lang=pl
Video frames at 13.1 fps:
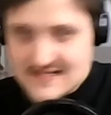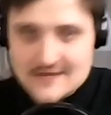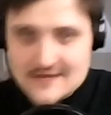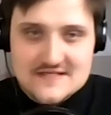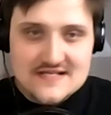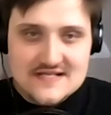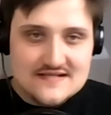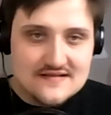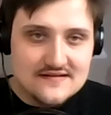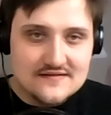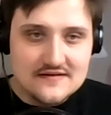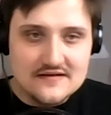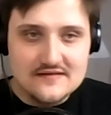cały czas, e,
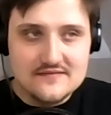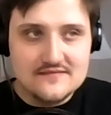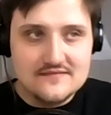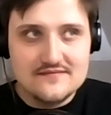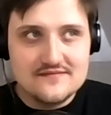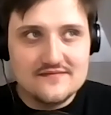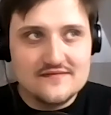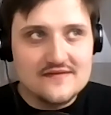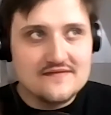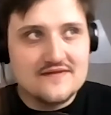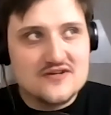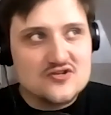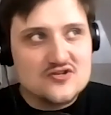
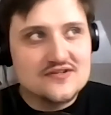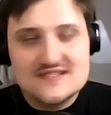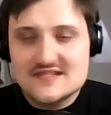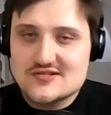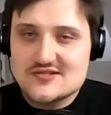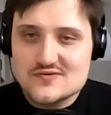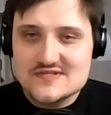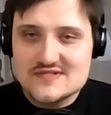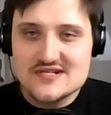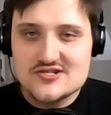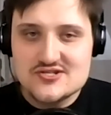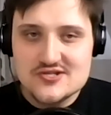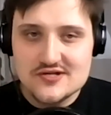wiesz, on jest też
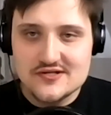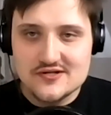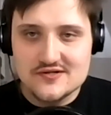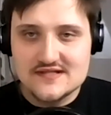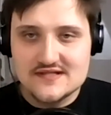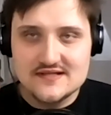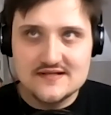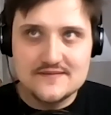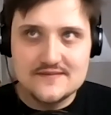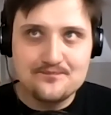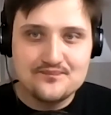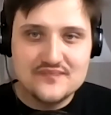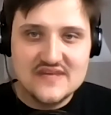uzależniony od
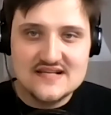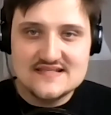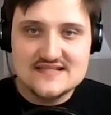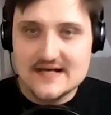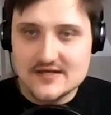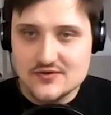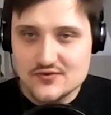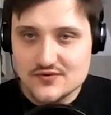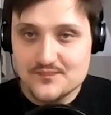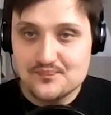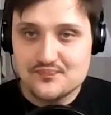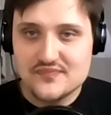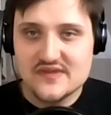
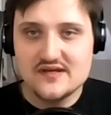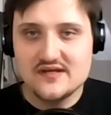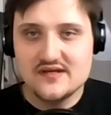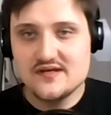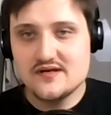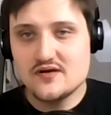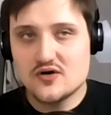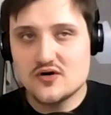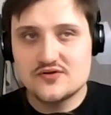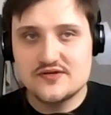hazardu i